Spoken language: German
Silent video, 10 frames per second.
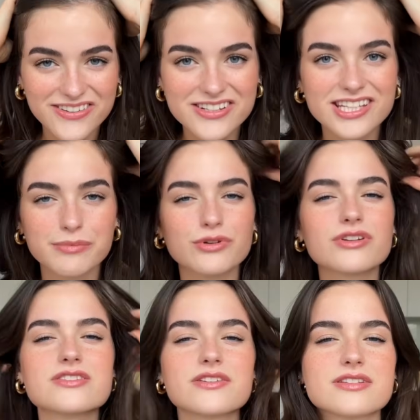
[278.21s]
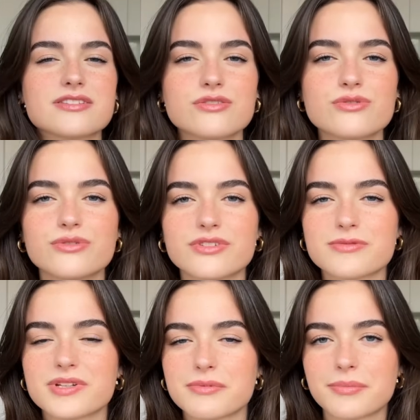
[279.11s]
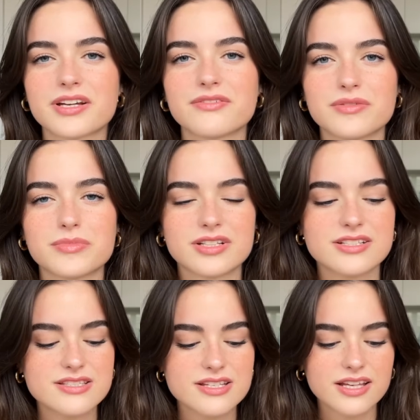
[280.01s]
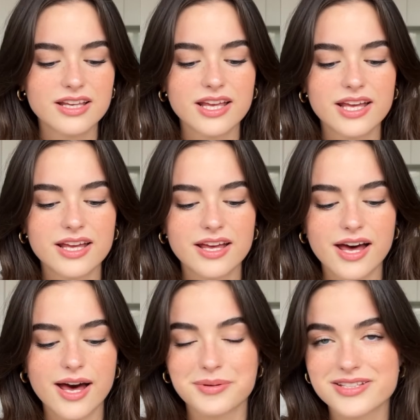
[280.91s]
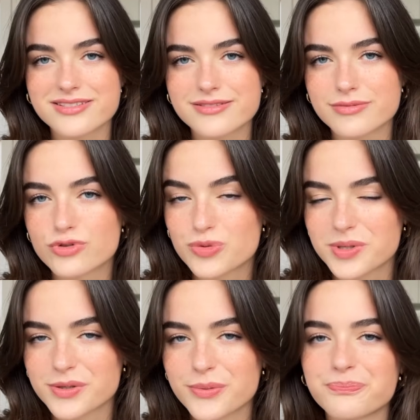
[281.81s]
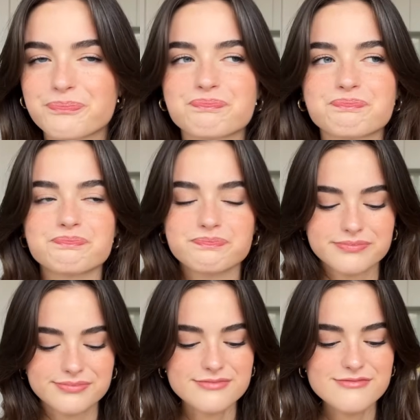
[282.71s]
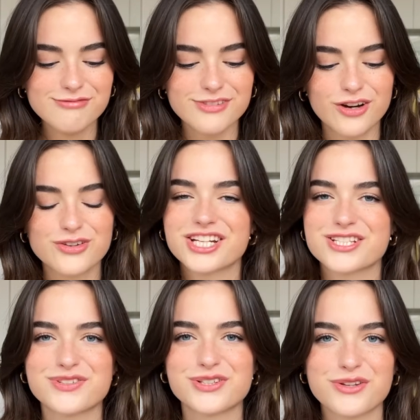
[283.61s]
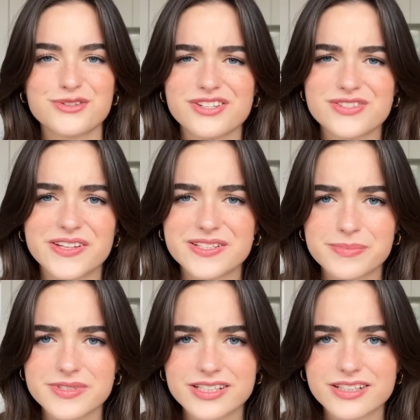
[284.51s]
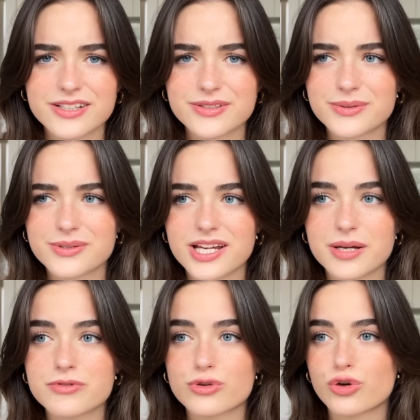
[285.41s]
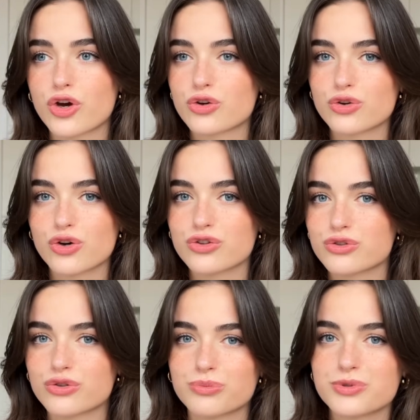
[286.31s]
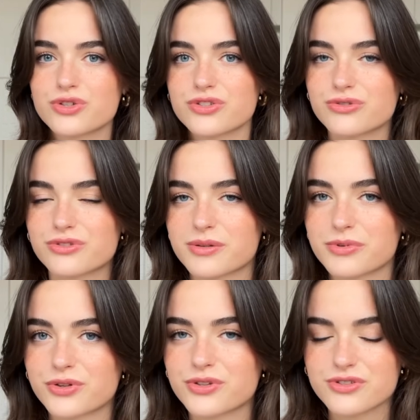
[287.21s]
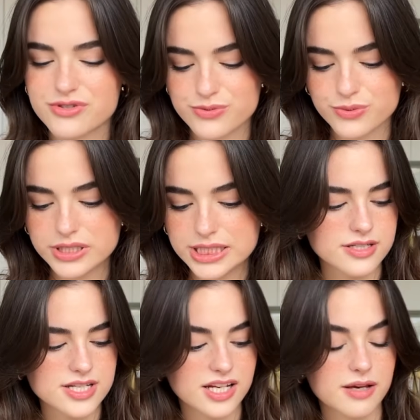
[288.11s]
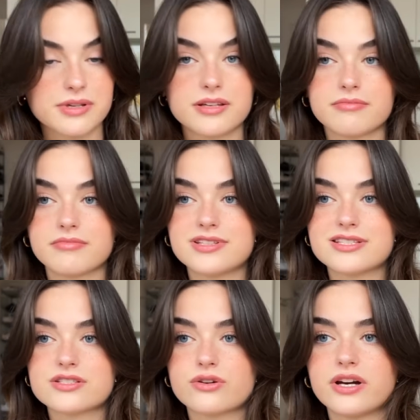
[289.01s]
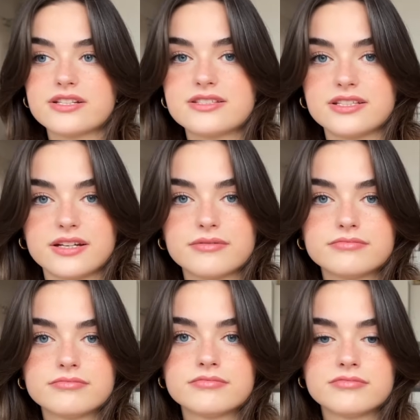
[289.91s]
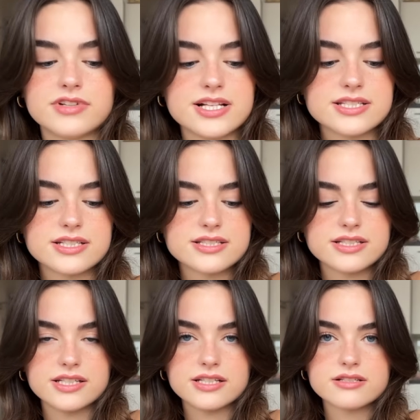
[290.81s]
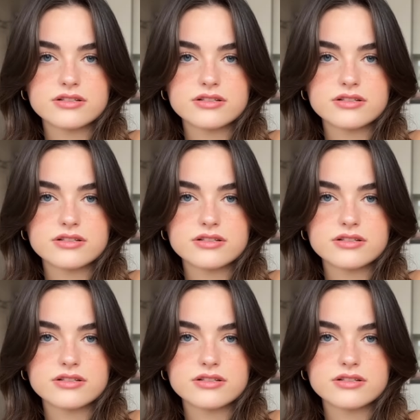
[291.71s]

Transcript: Und ich habe auch noch ein zweites Tattoo, was meiner Mama gewidmet ist. Aber das ist später. Und ja, deswegen 1972. Also da gibt es jetzt keine größere Bedeutung oder Begründung zu. Dann habe ich dieses Kreuz hier, falls ihr das seht.